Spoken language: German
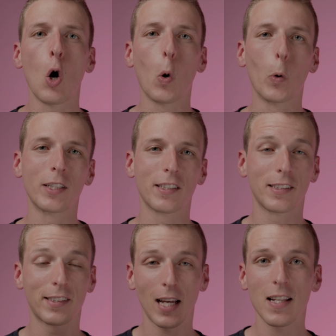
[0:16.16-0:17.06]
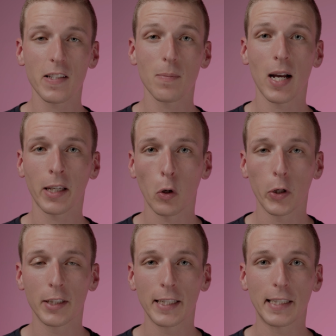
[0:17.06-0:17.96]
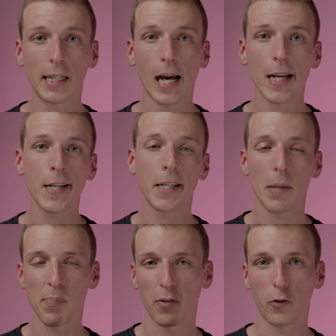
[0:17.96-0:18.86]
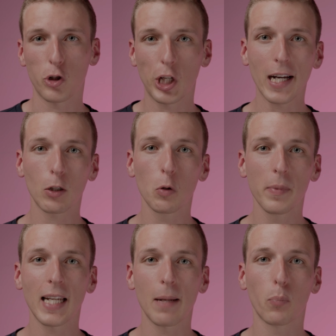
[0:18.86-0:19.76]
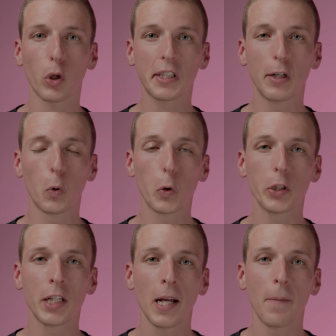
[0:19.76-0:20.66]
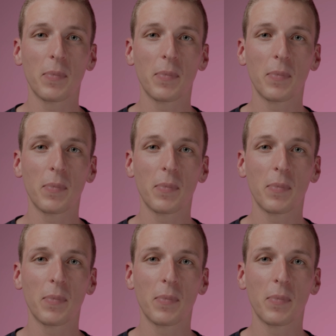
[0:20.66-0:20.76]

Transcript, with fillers: und das Ganze mache ich heute nicht alleine. Ich habe mir Verstärkung mit an Bord geholt.